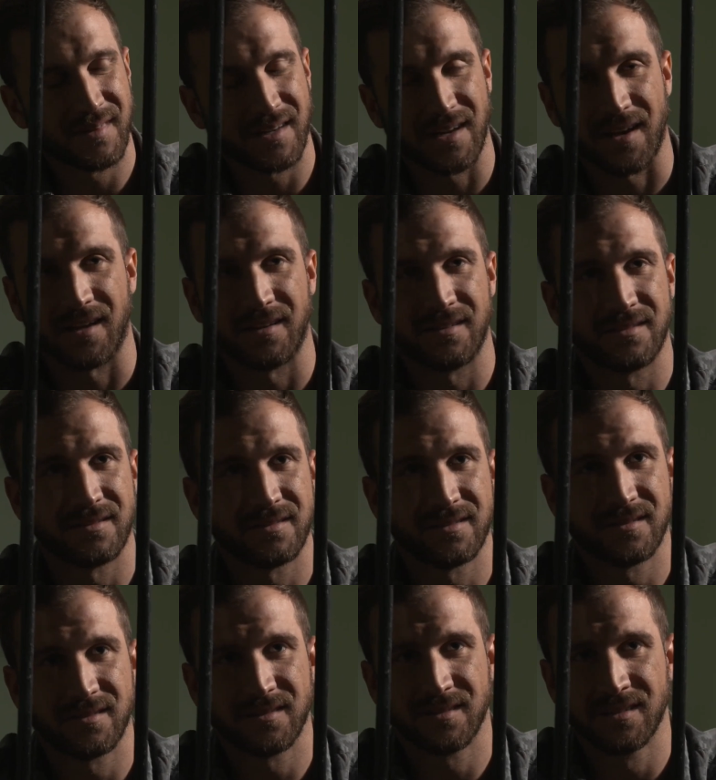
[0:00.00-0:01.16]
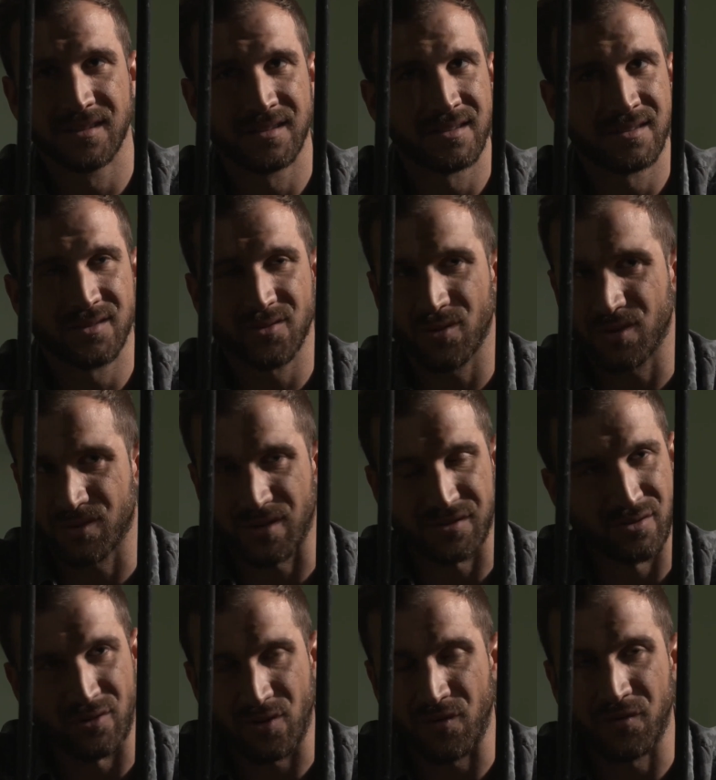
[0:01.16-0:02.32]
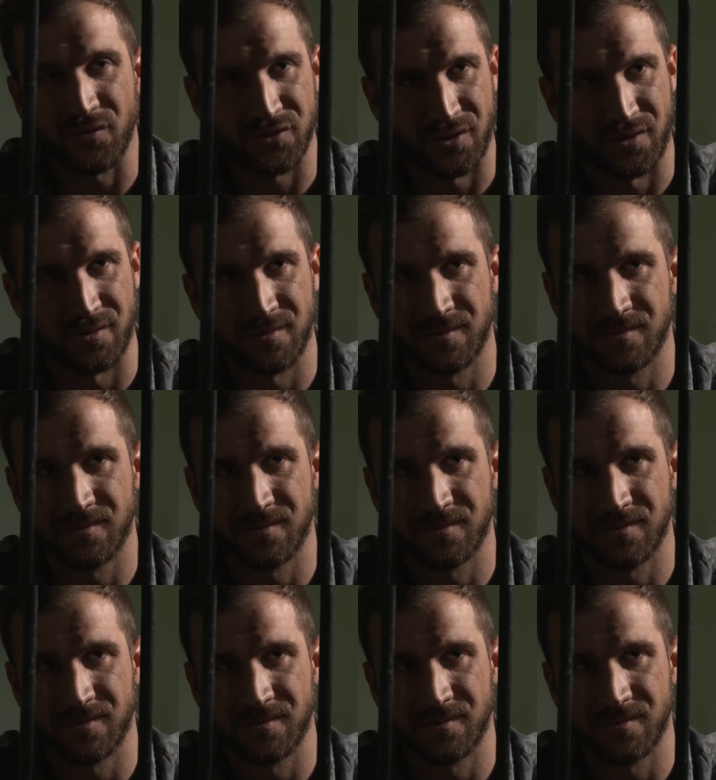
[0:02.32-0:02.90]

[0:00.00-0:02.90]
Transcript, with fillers: Clara, todo esto ha sido una confusión.